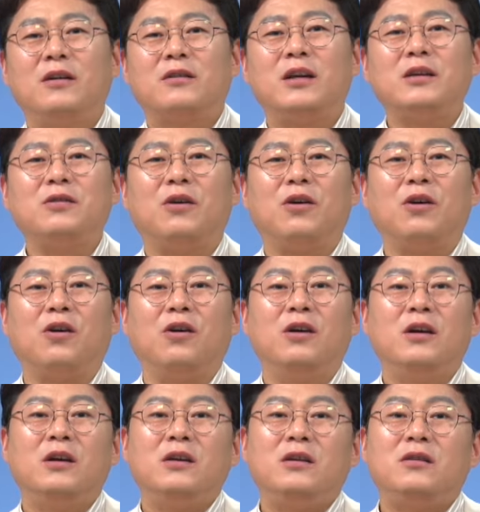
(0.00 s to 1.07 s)
그래서
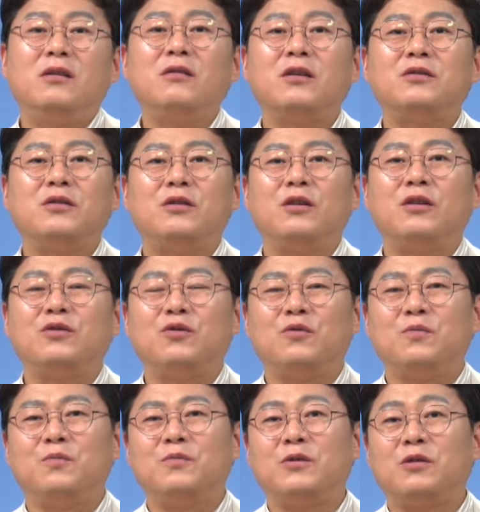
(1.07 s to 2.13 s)
이런 것들을
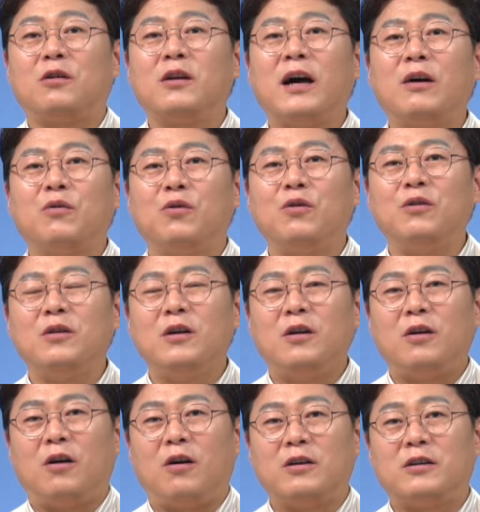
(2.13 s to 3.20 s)
좀 덜하고
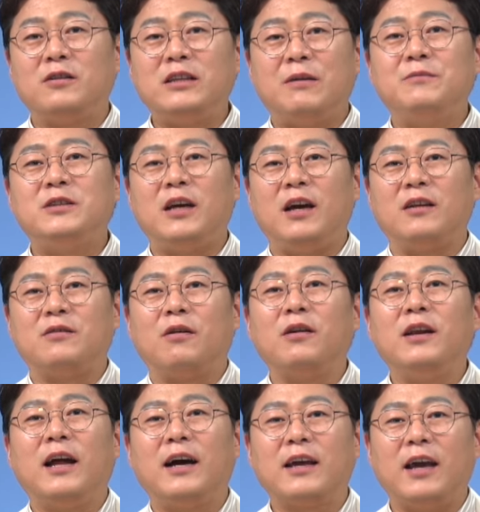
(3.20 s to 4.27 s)
어, 이런 냄새
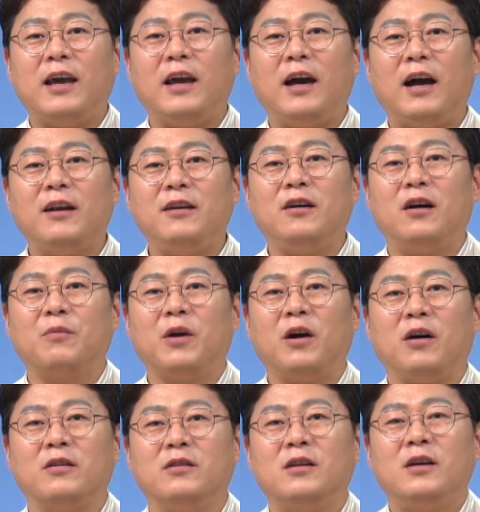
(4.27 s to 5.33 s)
덜 나게
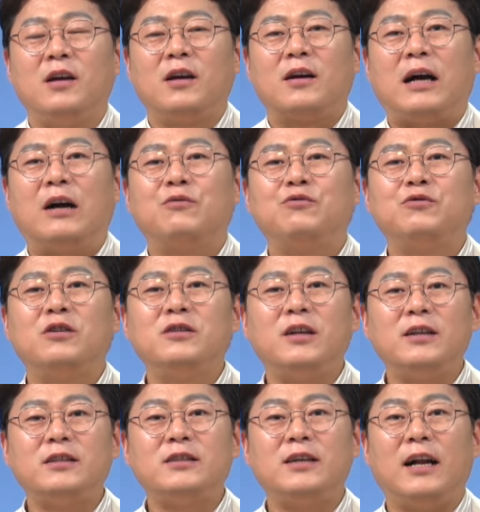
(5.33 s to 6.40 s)
하려면 가구를
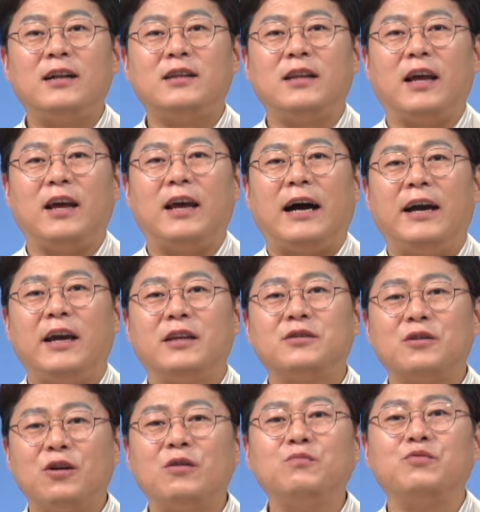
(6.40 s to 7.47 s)
설치할 때 아예
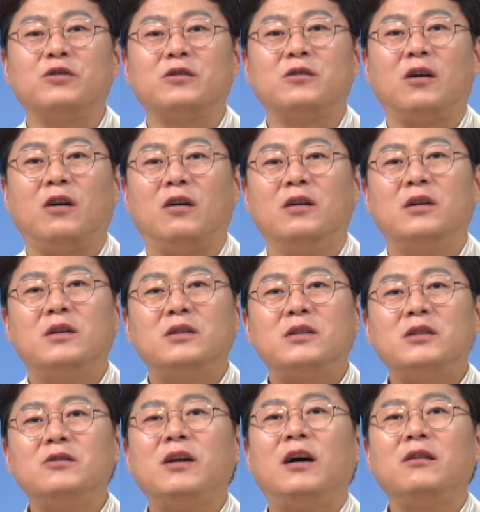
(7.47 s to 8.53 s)
처음부터
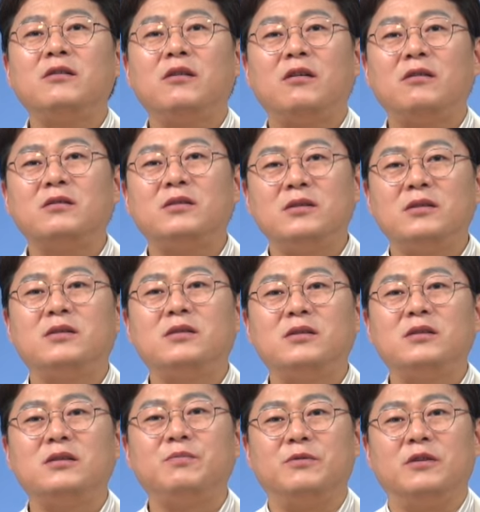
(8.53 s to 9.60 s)
친환경
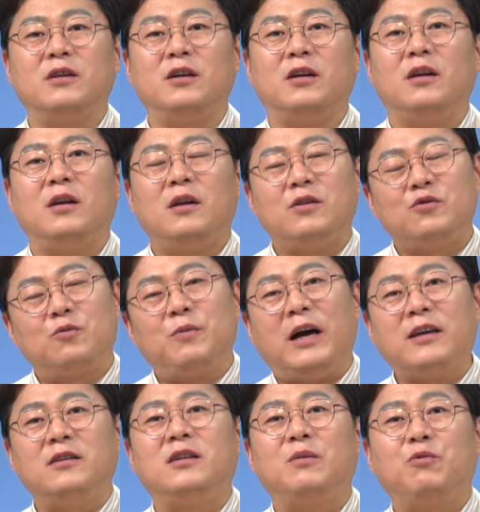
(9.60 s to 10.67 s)
등급을 좀
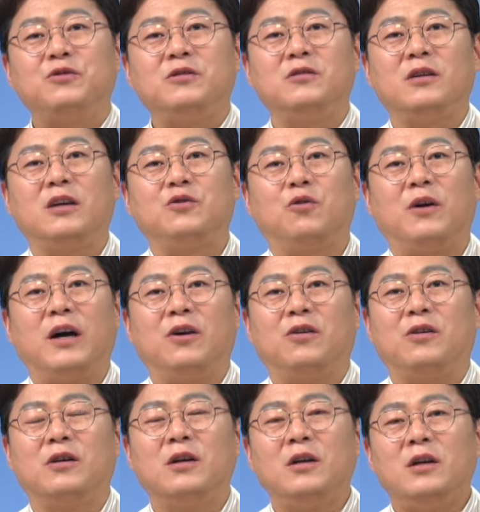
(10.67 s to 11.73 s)
확인해 보시는 게 좋아요.